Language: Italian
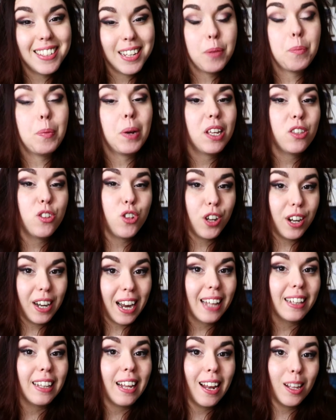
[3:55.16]
sempre
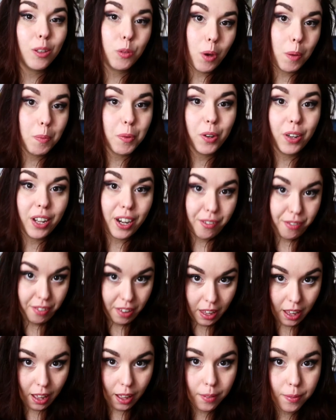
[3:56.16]
aggiornata la tua
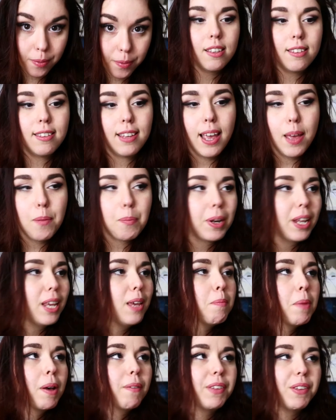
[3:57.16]
biografia. Se
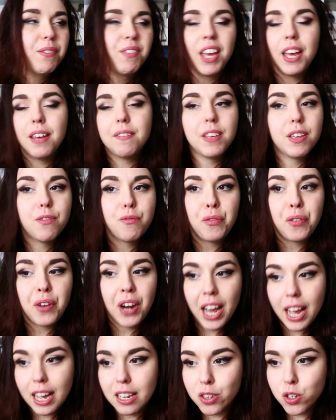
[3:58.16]
prima vivevi in
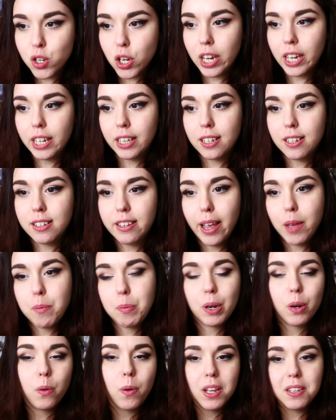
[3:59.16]
Francia e ti sei
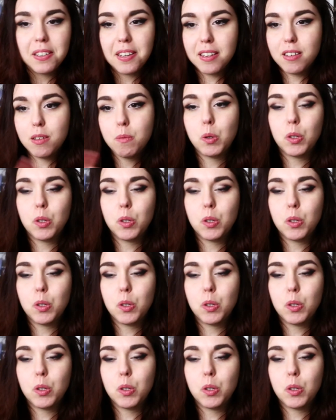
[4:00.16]
per qualsiasi